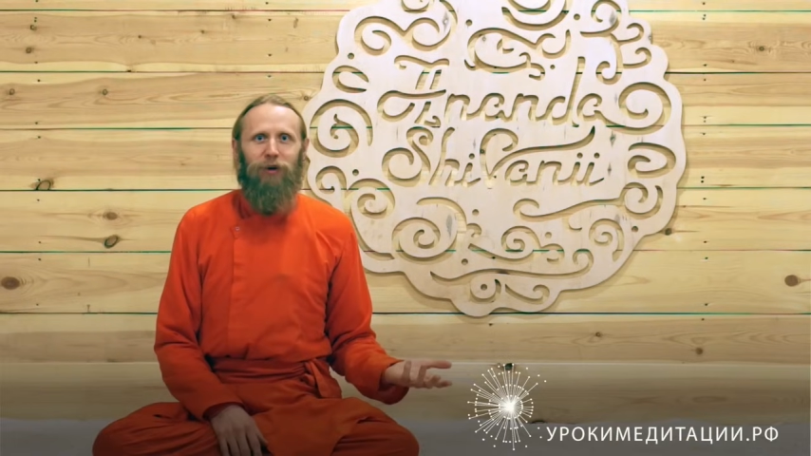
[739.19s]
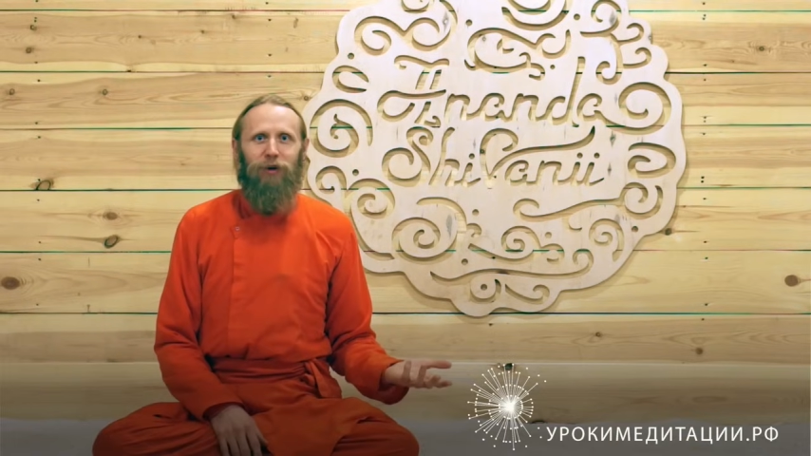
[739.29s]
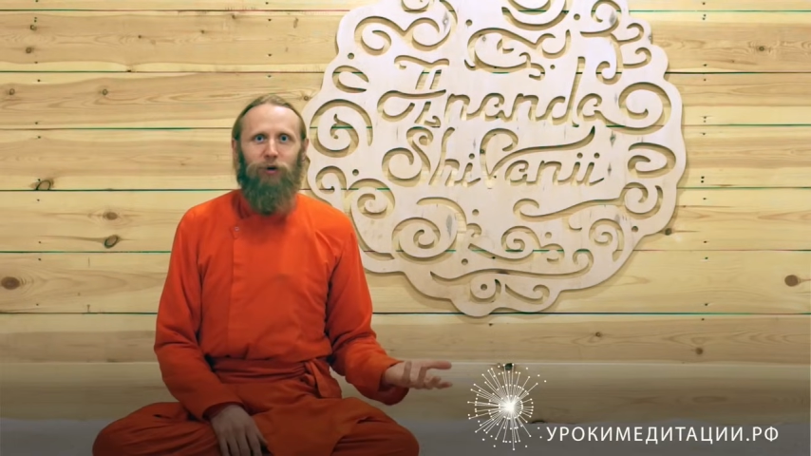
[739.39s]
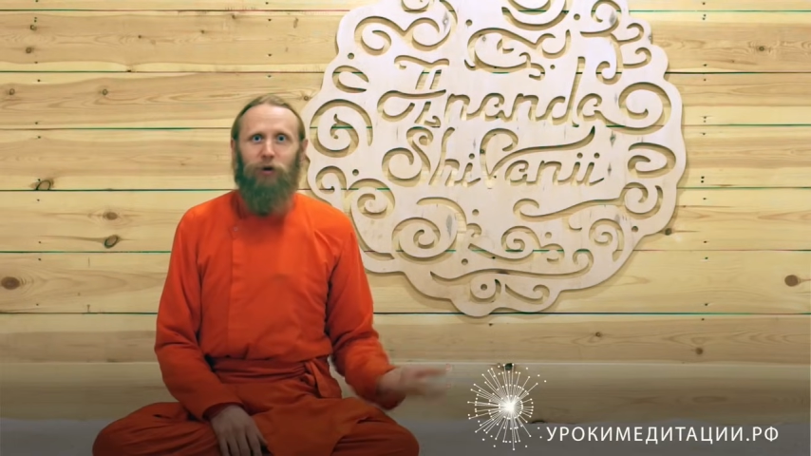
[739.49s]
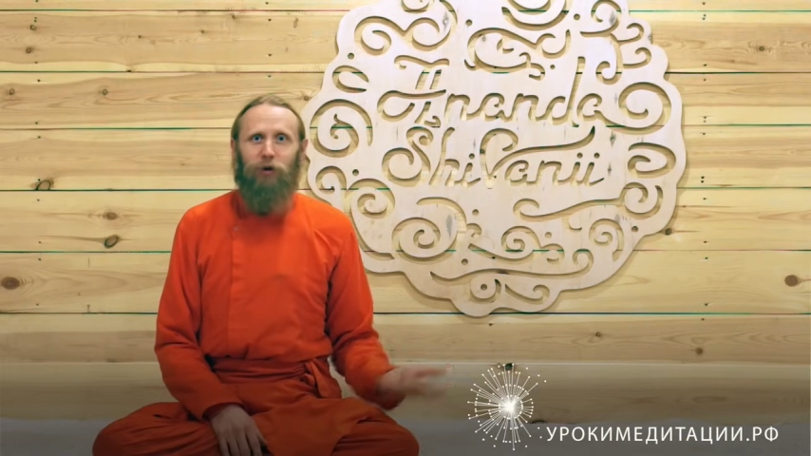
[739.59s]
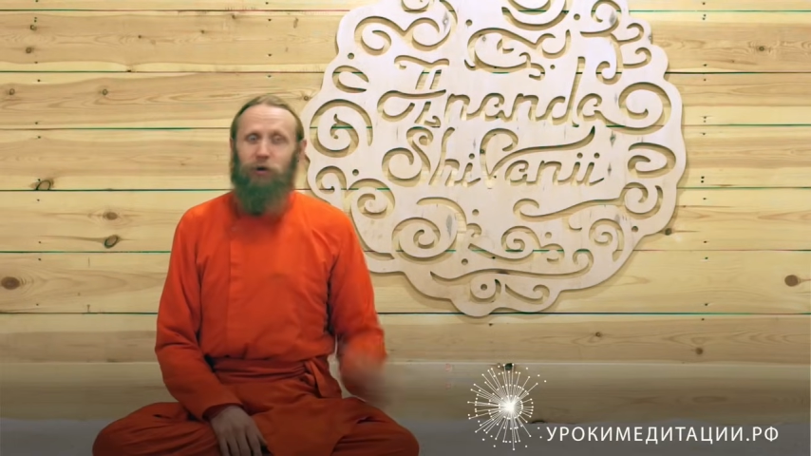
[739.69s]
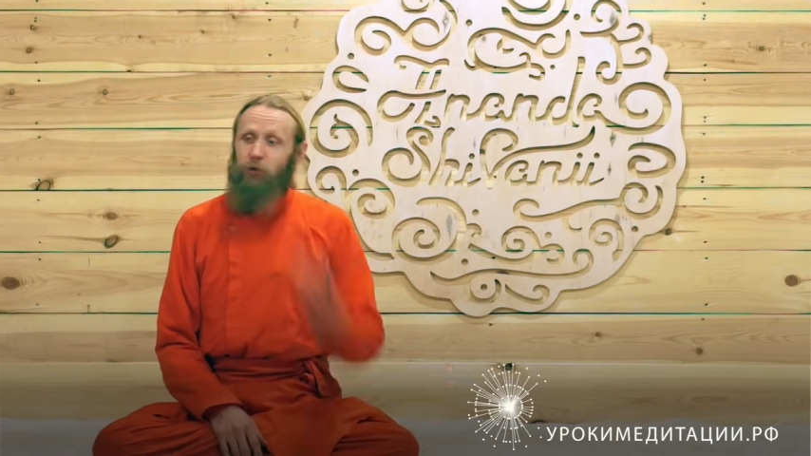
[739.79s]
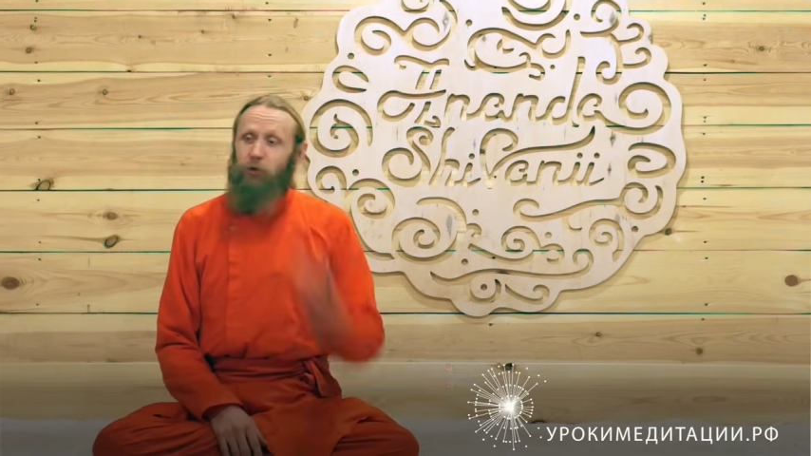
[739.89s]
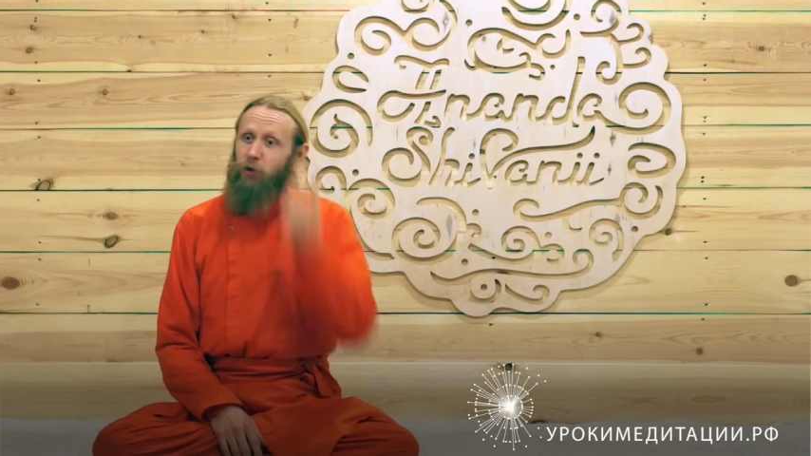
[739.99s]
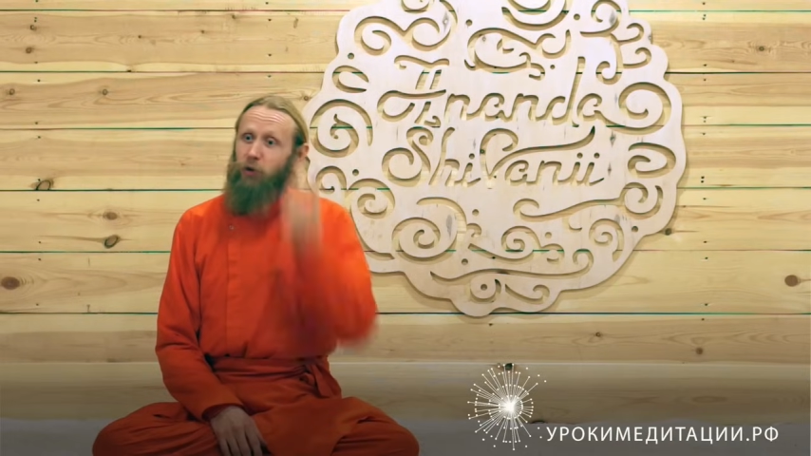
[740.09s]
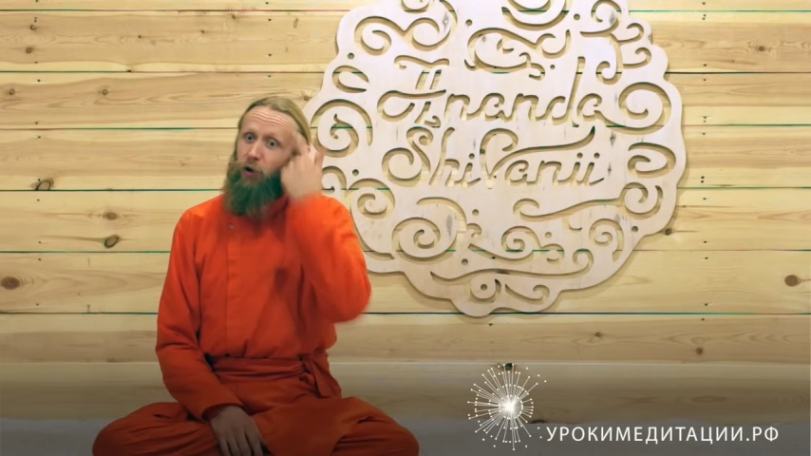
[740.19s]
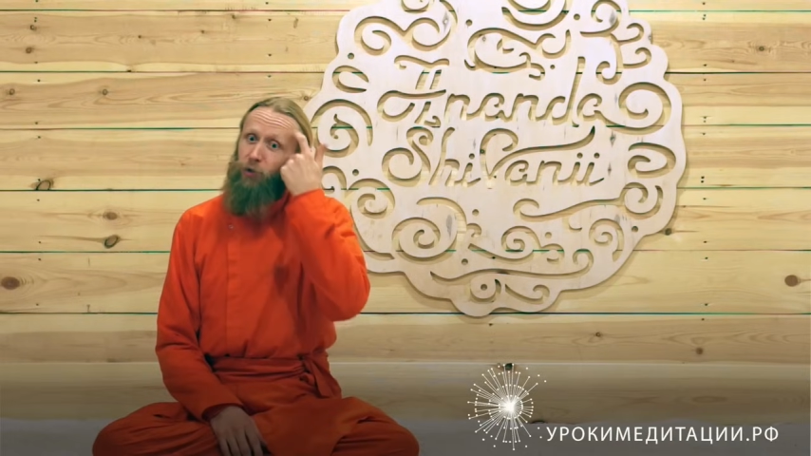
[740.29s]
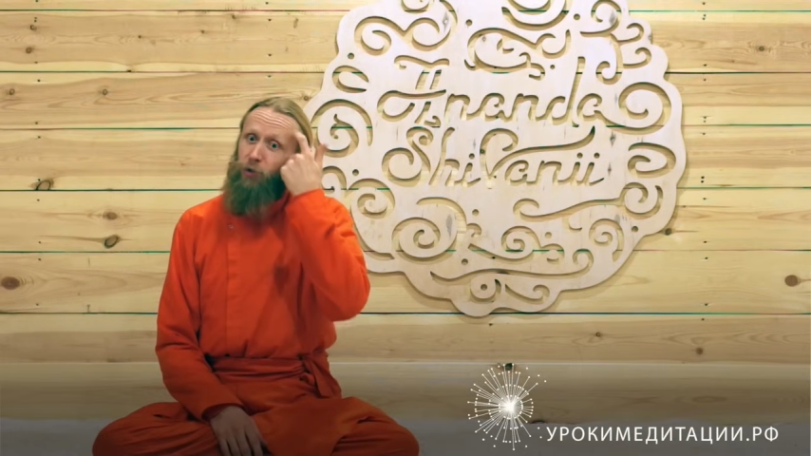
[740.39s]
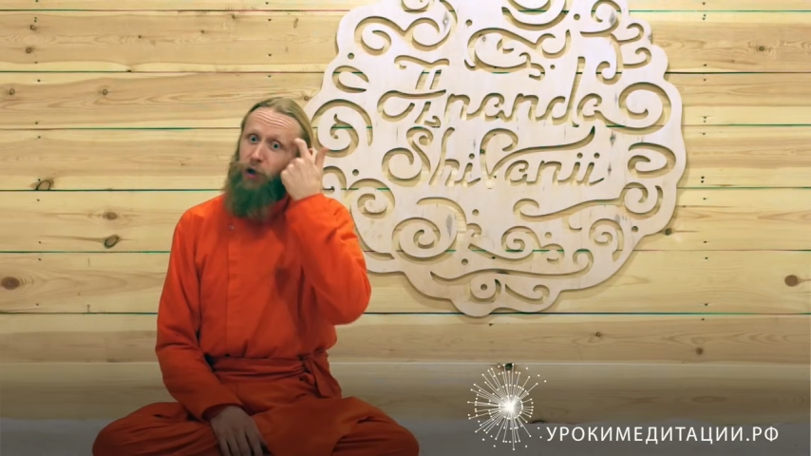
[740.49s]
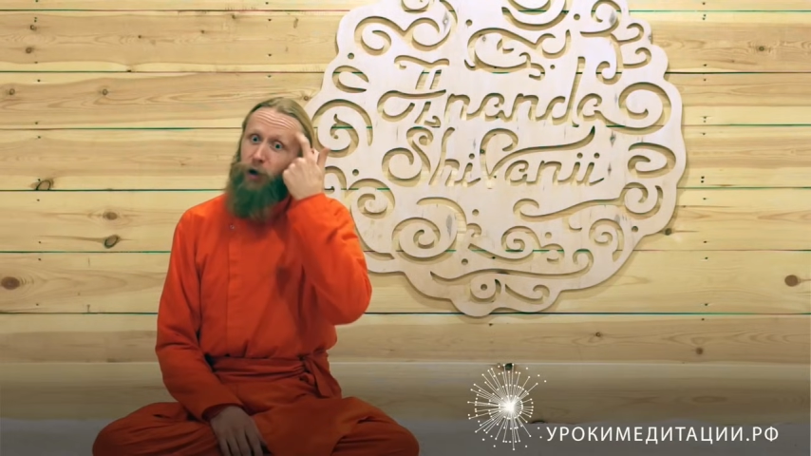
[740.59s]
И вот каждое утро ты
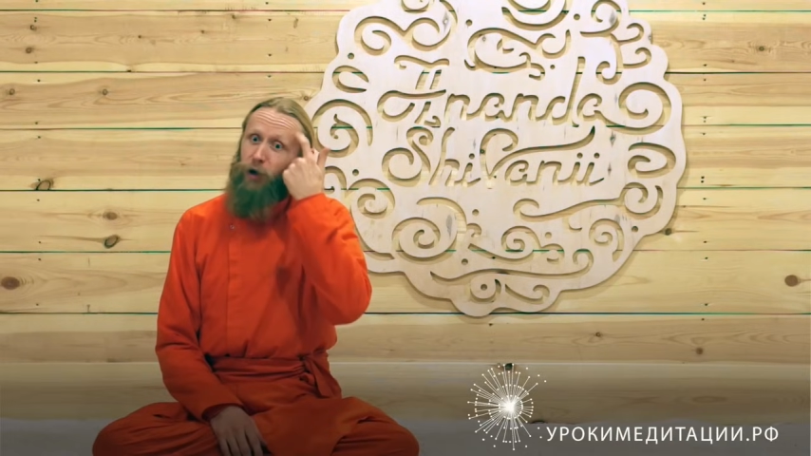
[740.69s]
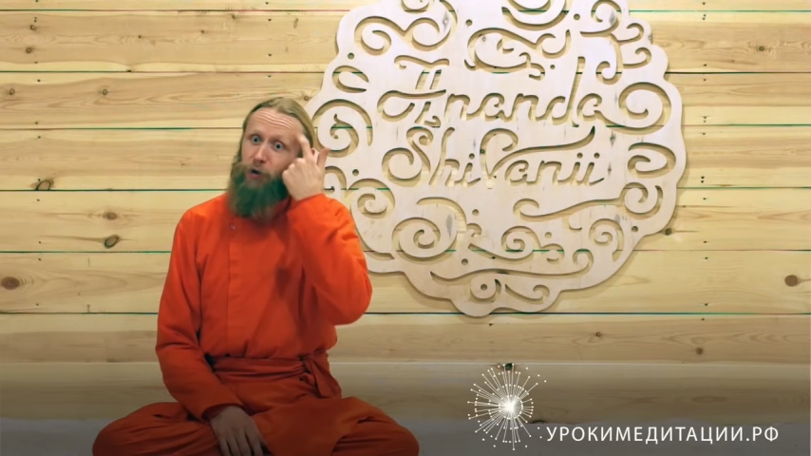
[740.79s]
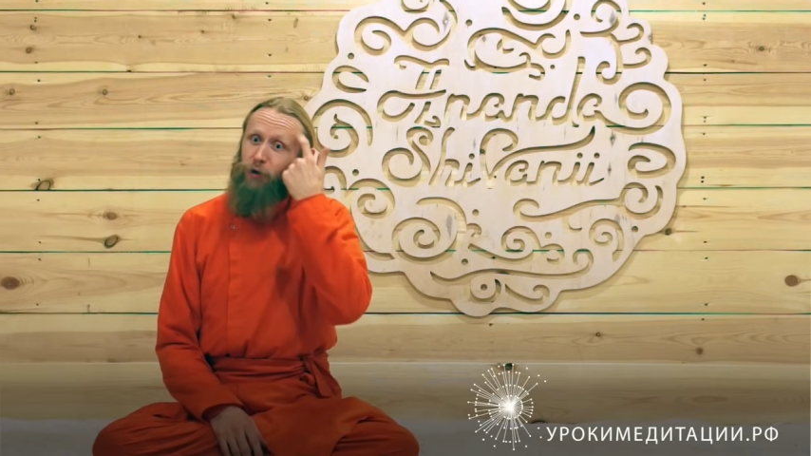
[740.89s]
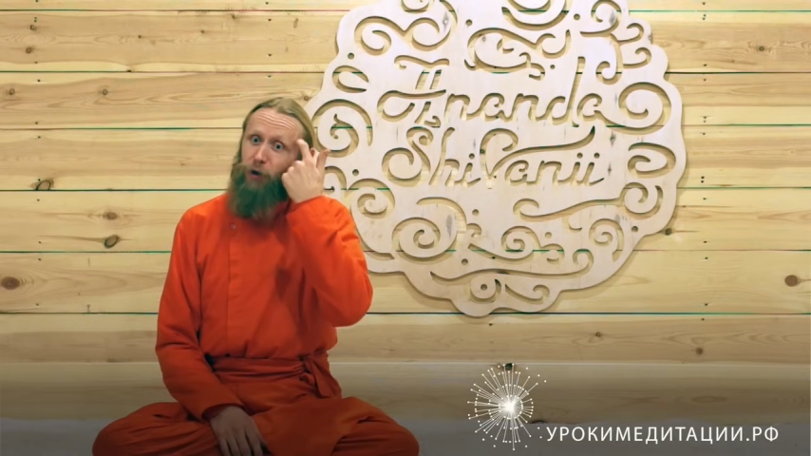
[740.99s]
размышляешь,